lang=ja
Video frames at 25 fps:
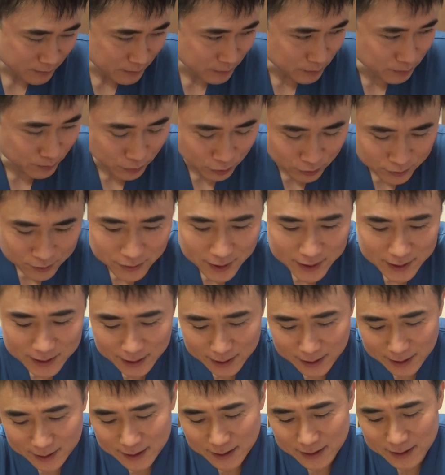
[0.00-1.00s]
あ僕はや
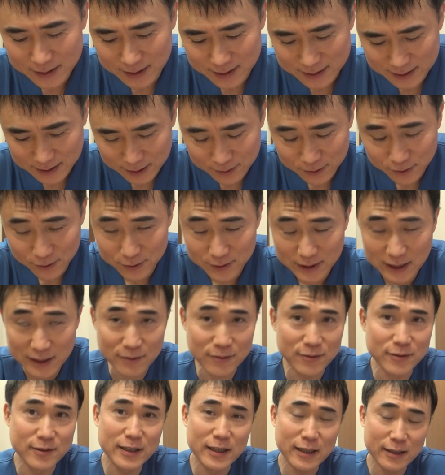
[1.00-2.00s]
らないんですけどあ
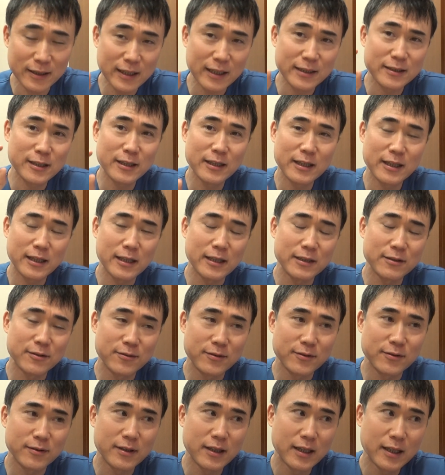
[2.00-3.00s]
のやあ
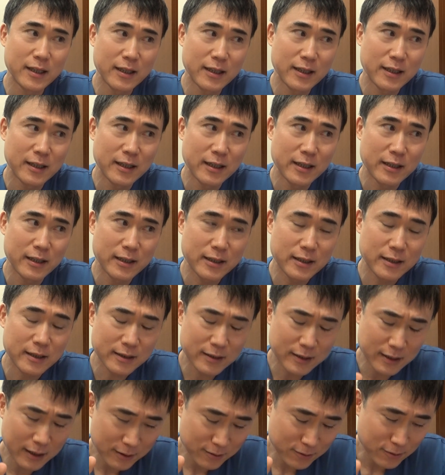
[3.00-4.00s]
の
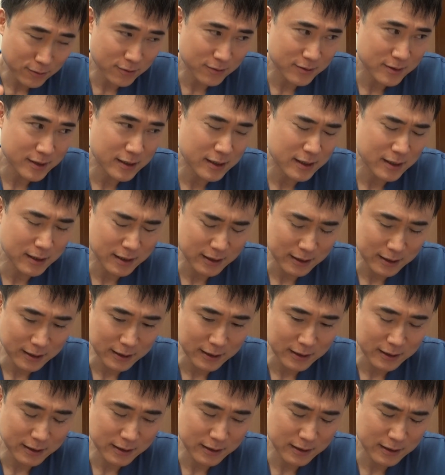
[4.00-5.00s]
やること自
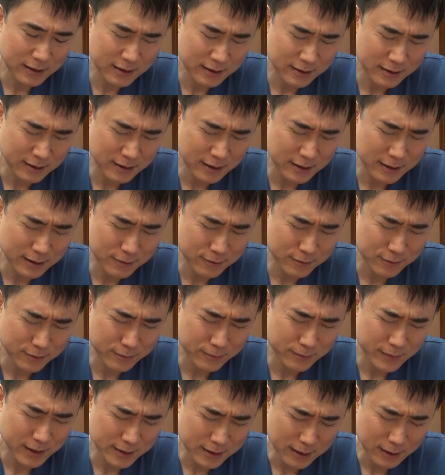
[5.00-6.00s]
体あの、
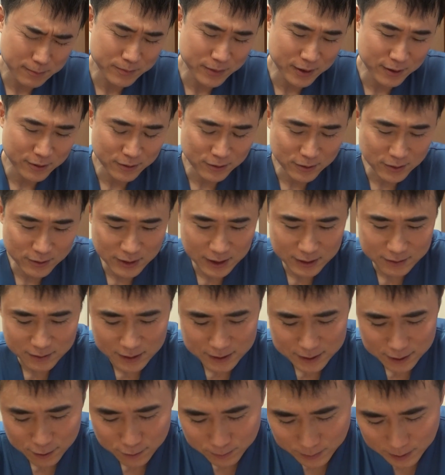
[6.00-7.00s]
まあ、賛否両論あるんで
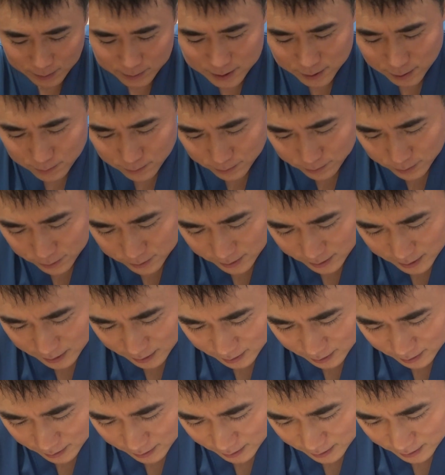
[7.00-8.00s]
すけど、まあ、それも僕はや
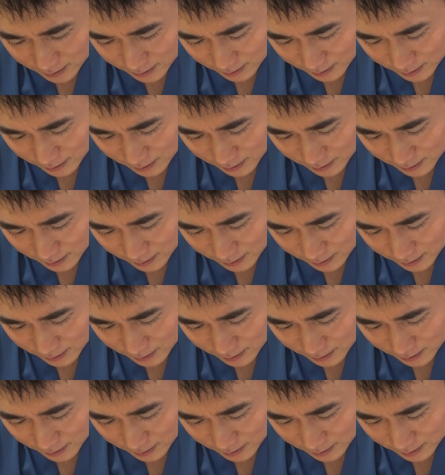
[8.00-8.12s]
らない